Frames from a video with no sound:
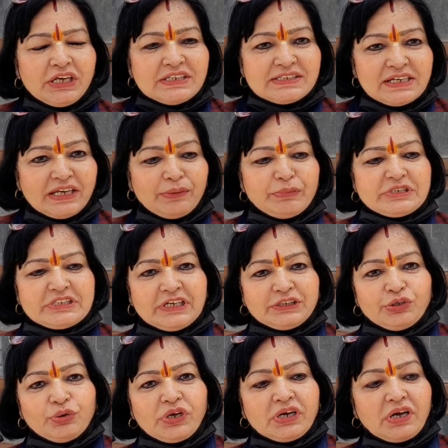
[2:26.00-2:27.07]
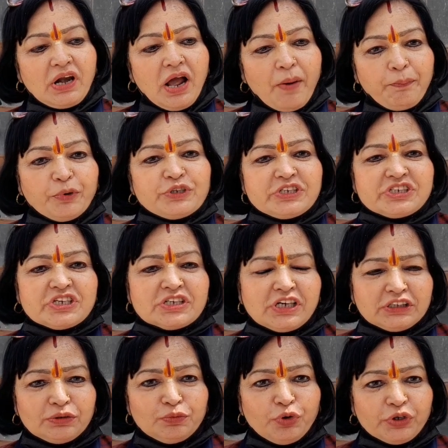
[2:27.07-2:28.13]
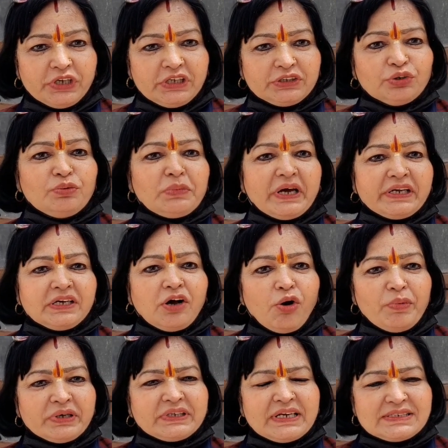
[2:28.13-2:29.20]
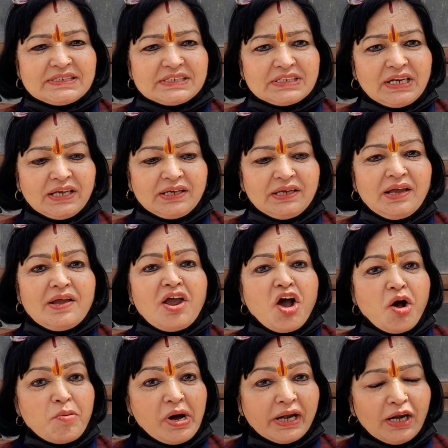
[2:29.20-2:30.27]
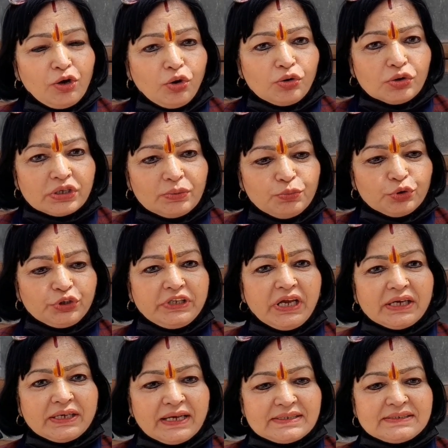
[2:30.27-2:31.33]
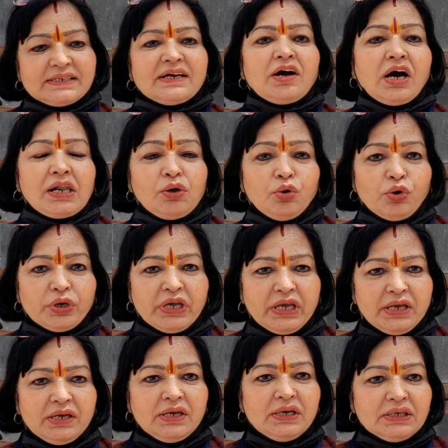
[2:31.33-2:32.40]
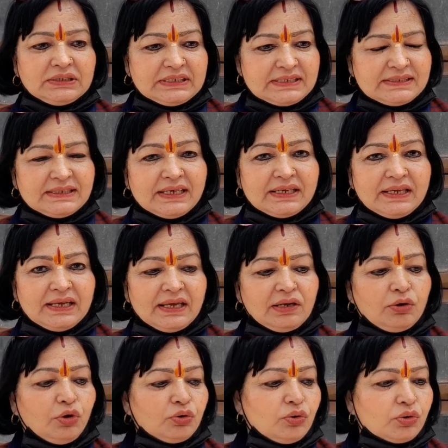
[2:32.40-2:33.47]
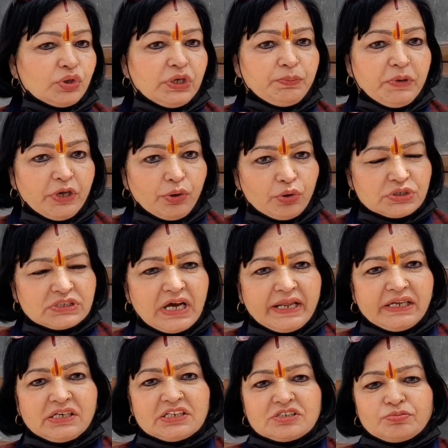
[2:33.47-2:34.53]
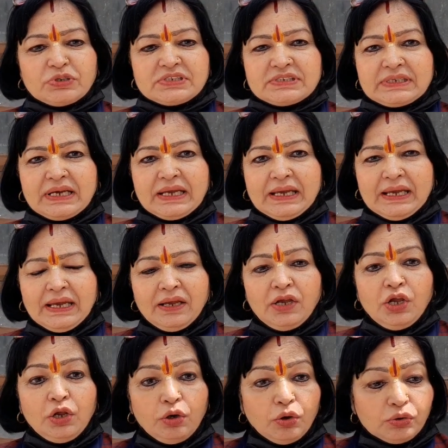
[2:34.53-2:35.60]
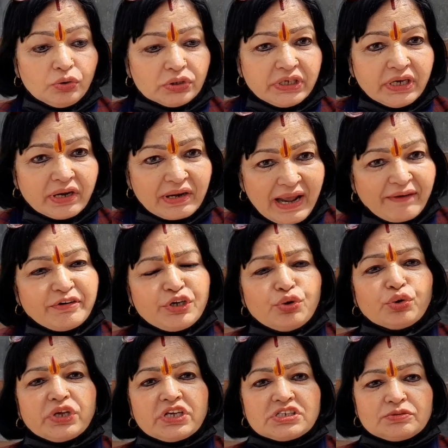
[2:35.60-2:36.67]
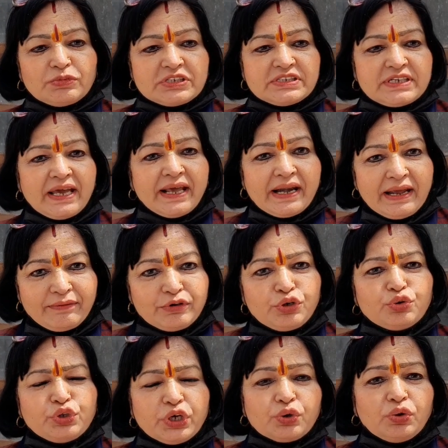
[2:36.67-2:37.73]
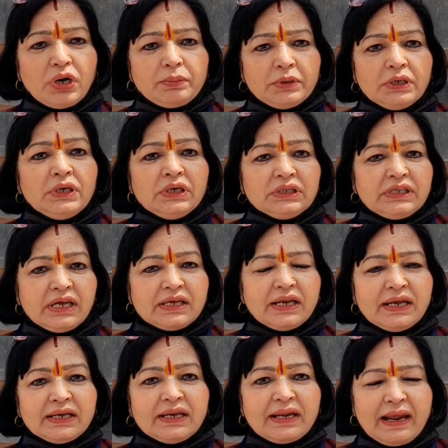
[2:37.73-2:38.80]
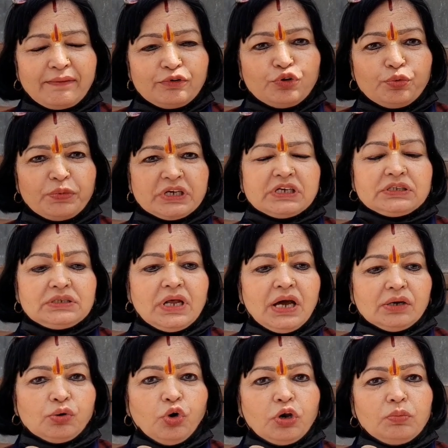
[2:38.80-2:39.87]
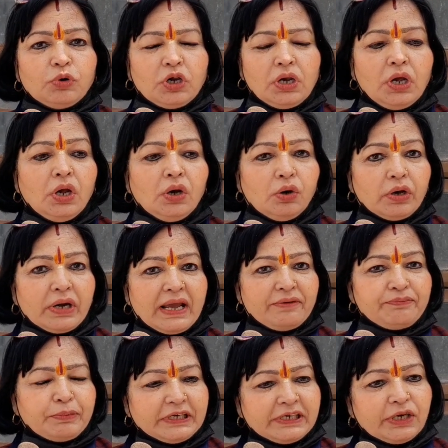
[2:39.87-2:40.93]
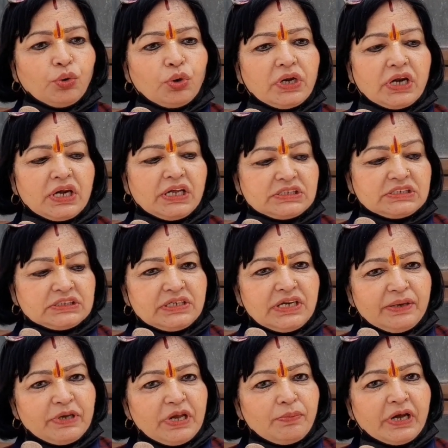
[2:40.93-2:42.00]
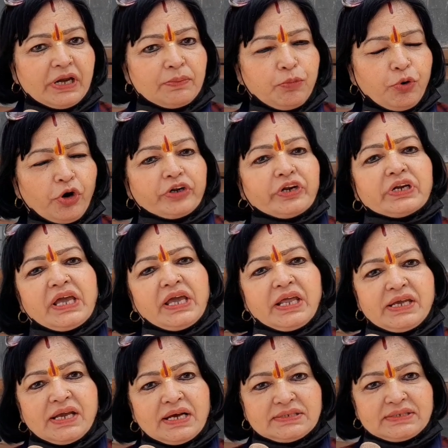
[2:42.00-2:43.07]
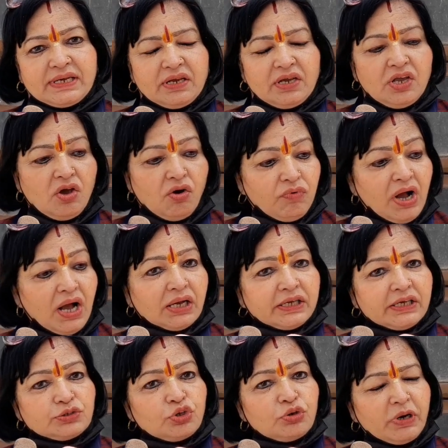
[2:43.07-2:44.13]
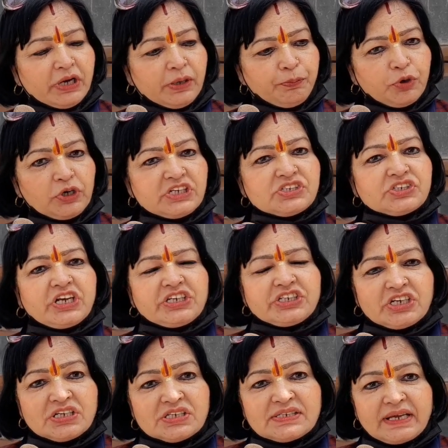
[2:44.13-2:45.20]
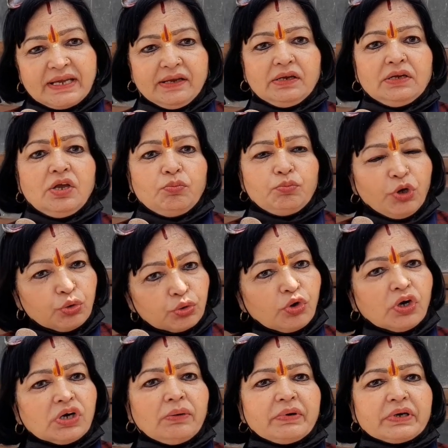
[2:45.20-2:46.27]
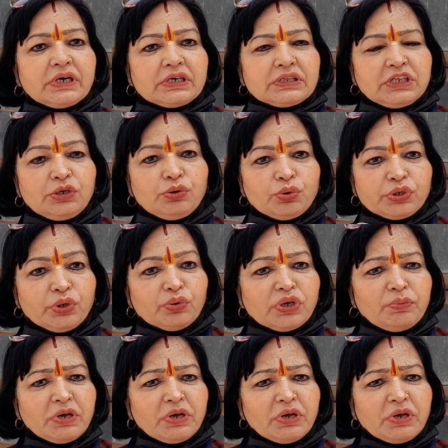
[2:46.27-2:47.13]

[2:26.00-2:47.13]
इसलिए मैं चाहती हूँ कि अगर अपोजिशन ख़त्म होगी तो हमारी गवर्नमेंट कैसे चलेगी हमारे लोगों के मुद्दे कैसे हल होंगे जैसे कि लोगों की बेरोज़गारी की समस्या है लोगों की रेवेन्यू की समस्या है रेवेन्यू रेवेन्यू देखो आप देख रहे हैं कि रेवेन्यू में कितना गोलमोल हो रहा है पर्टिकुलरली जितने भी हमारे बॉर्डर के एरियाज़ हैं वहाँ के जो हमारे पुलिस स्टेशन हैं मैं उनको कवर करती हूँ क्योंकि